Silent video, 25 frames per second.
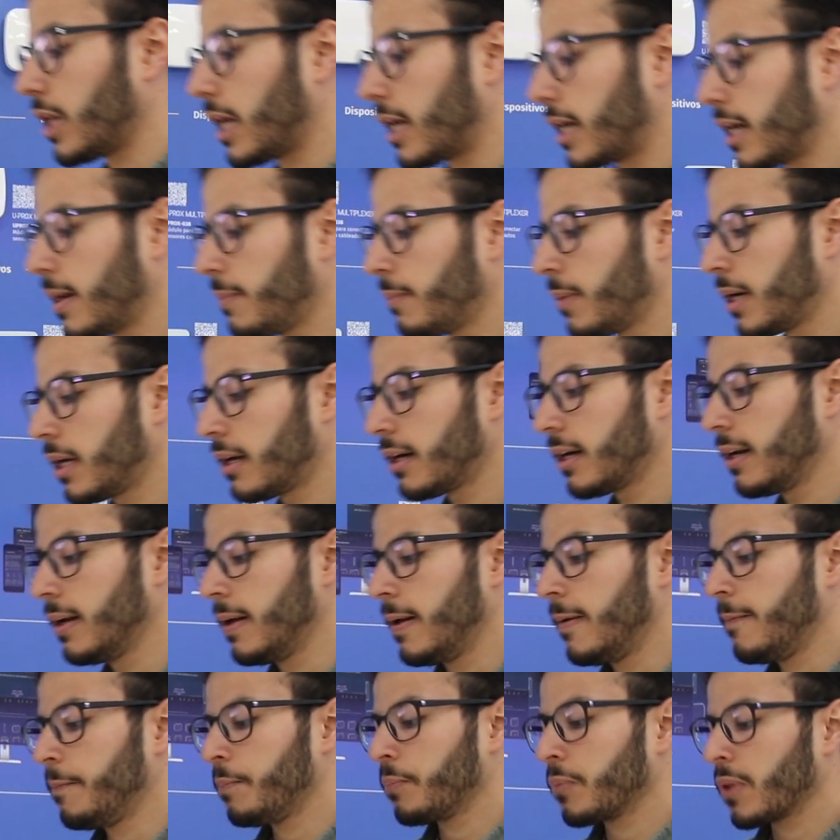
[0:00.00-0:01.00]
ya en ámbar.
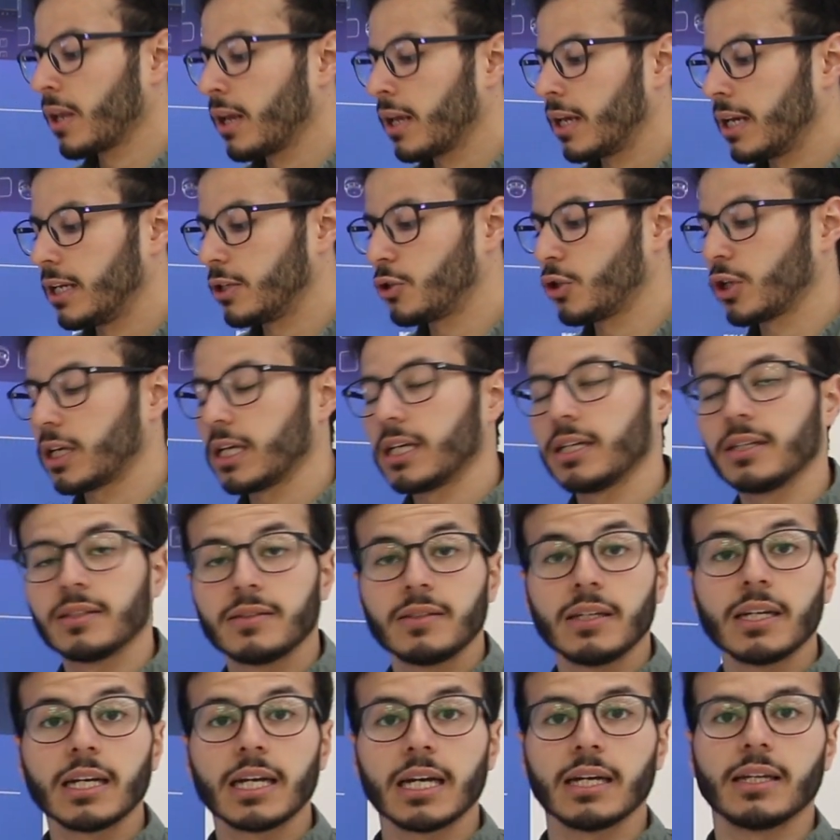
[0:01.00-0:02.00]
Eso quiere
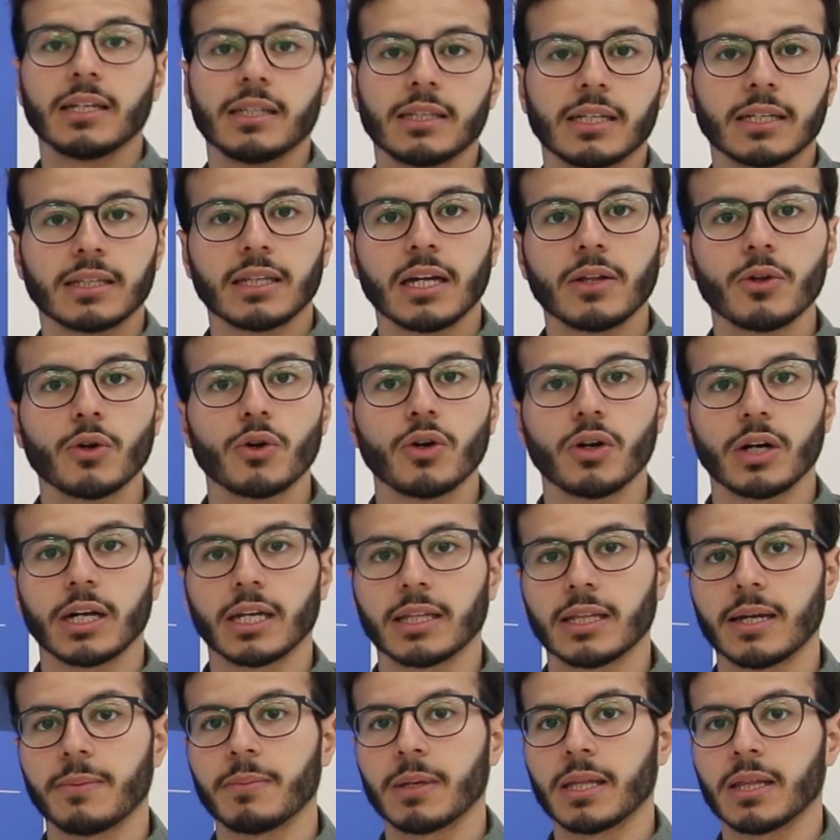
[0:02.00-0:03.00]
decir que ha detectado
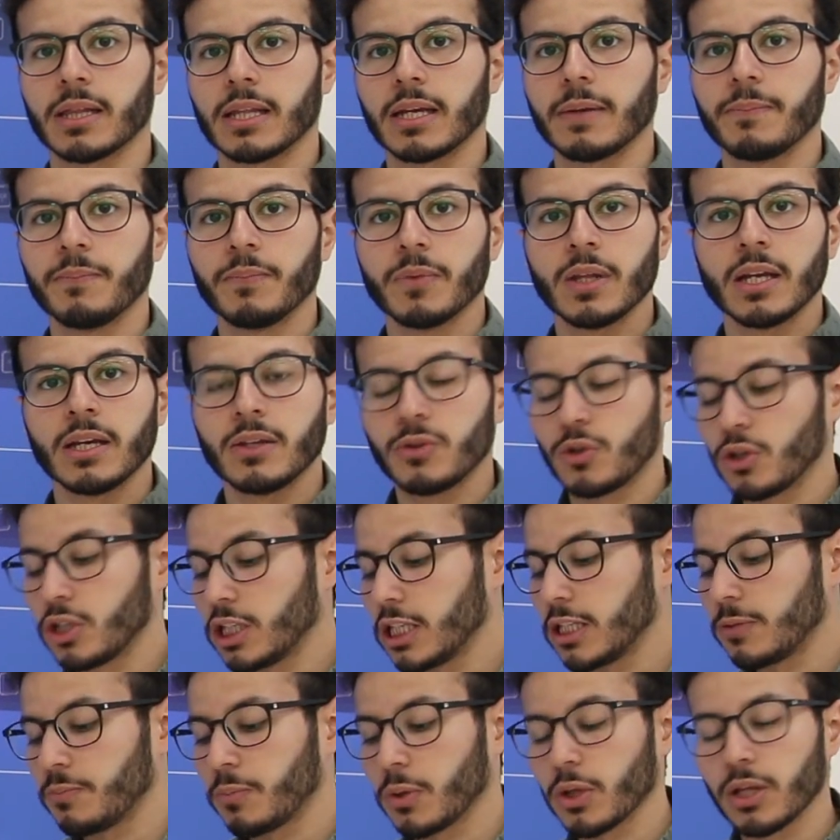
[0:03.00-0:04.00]
correctamente.
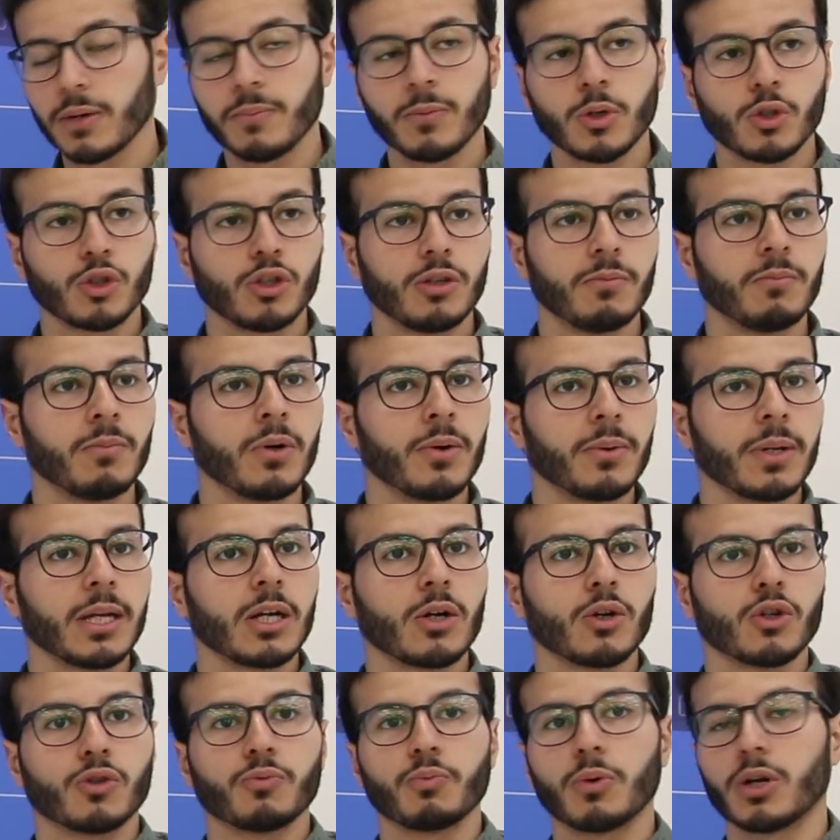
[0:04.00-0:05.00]
Entonces podemos
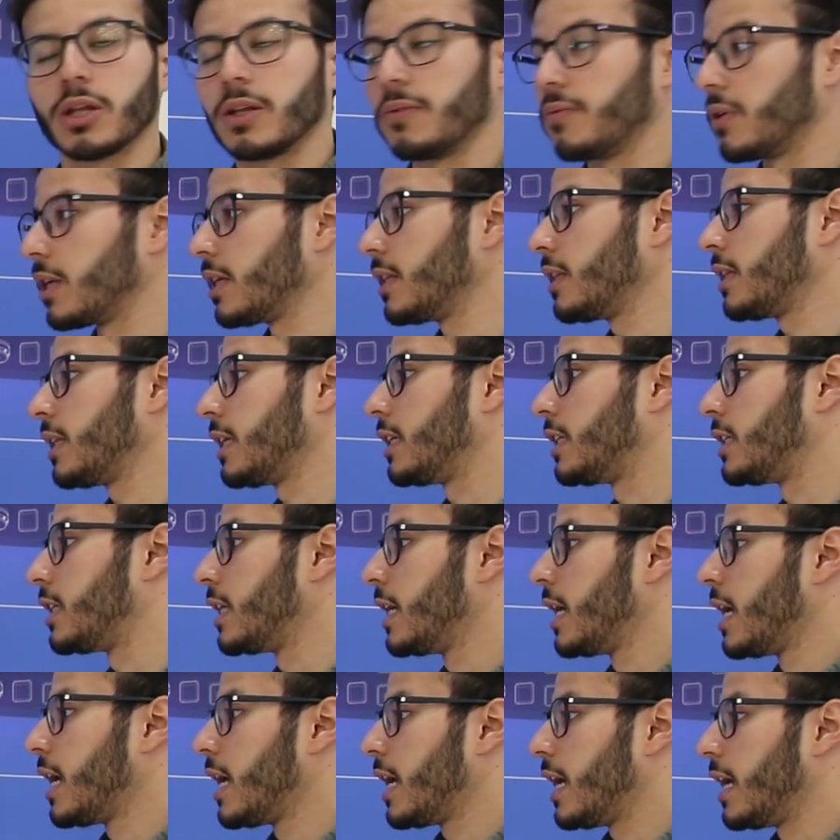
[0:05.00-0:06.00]
movernos por
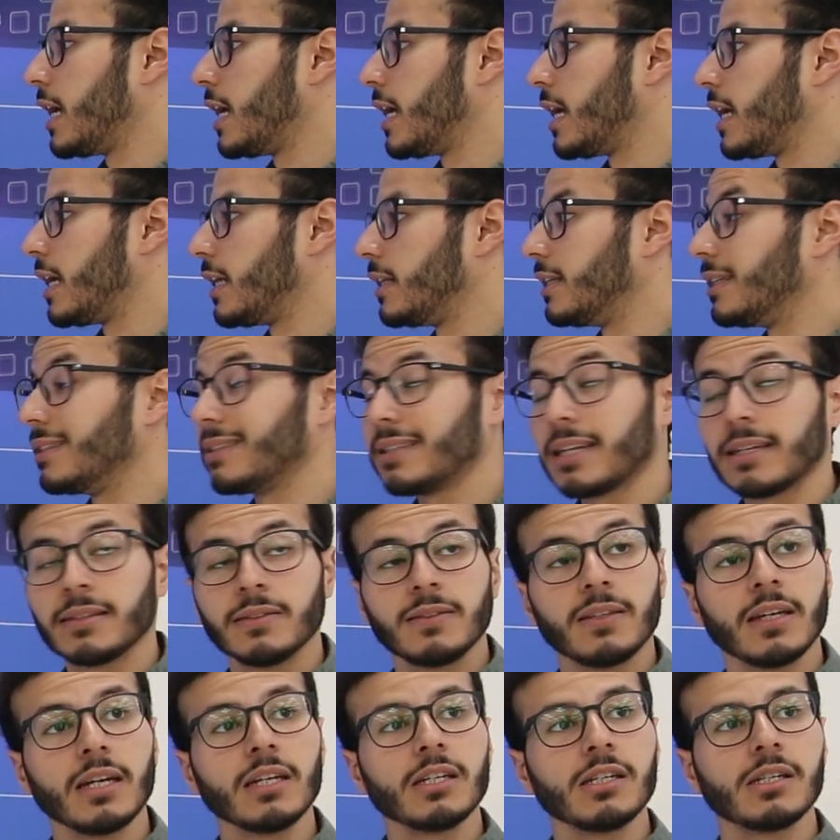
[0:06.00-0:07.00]
diferentes eh,
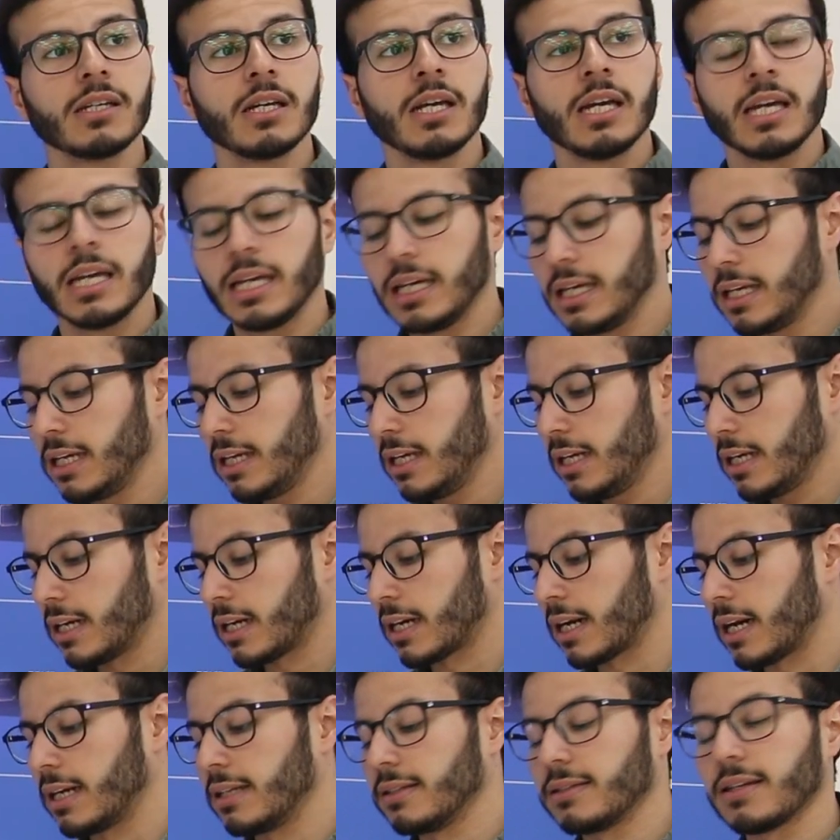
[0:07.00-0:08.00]
distancias y
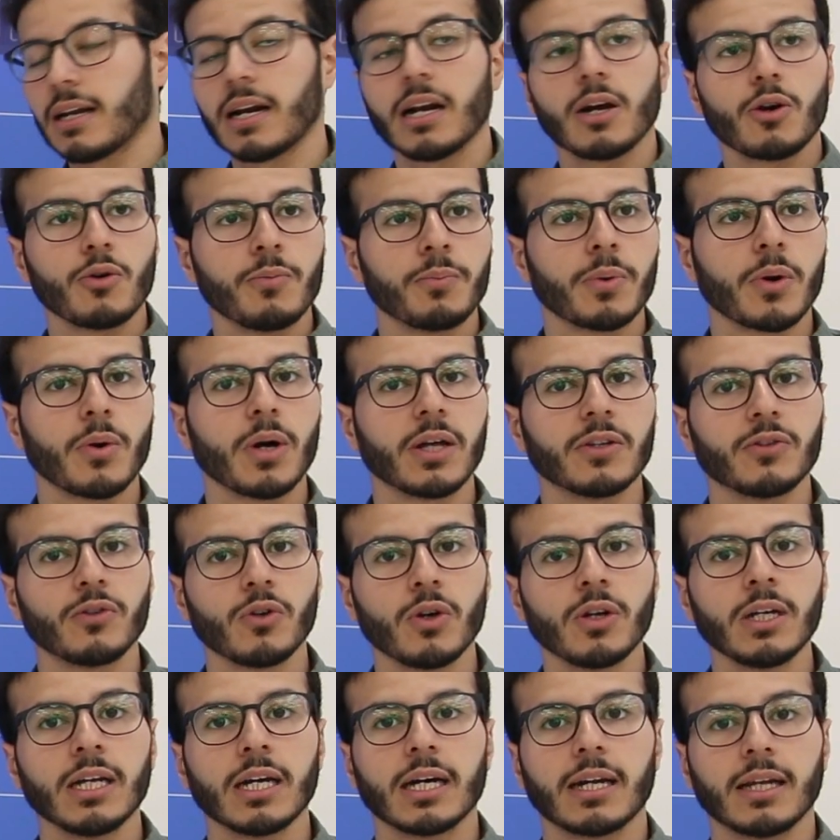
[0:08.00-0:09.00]
realizar la
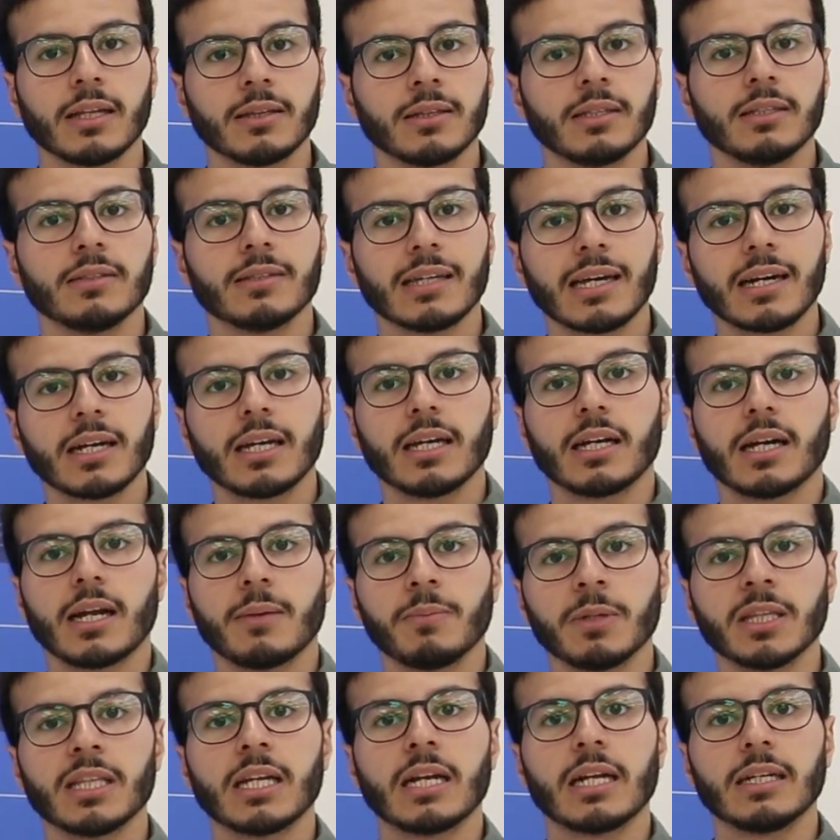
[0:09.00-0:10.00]
comprobación y garantizar que
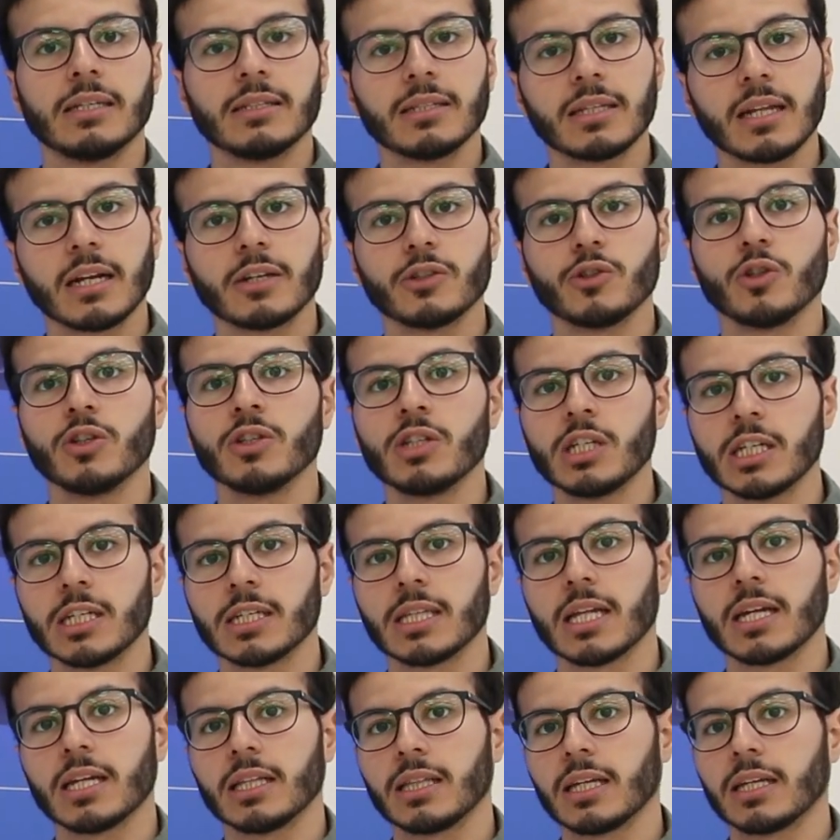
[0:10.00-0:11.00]
realmente la instalación se
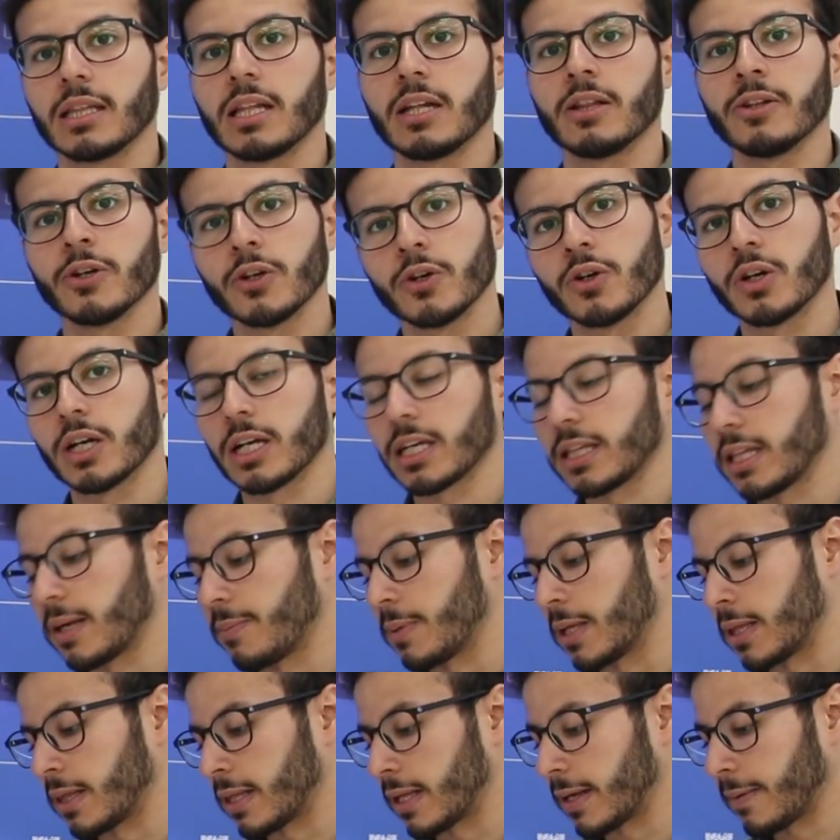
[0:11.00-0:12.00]
está detectando
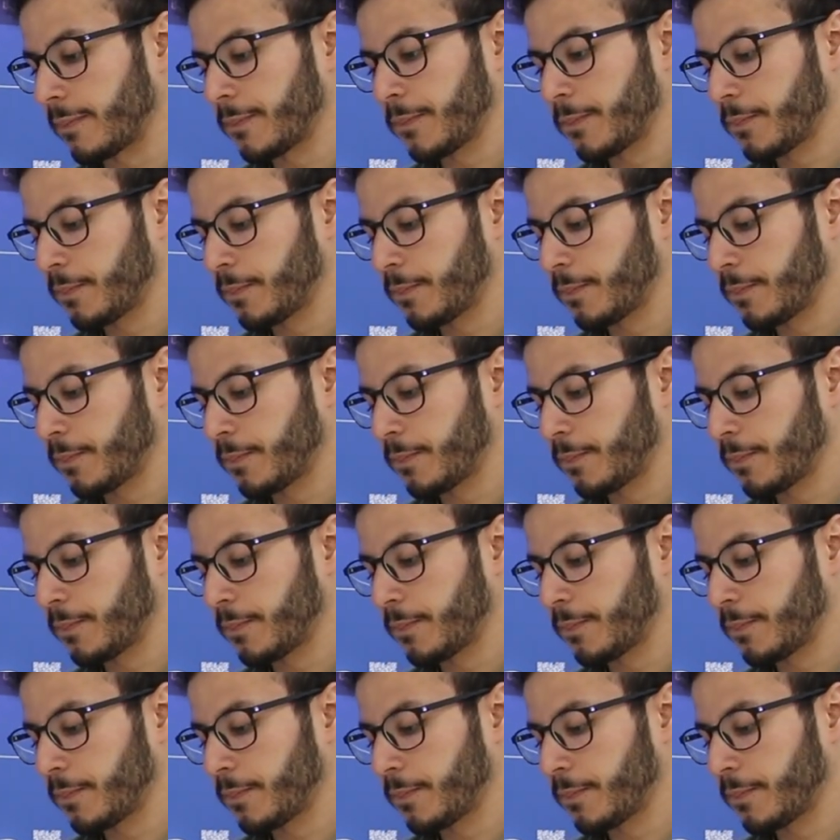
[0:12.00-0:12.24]
correctamente.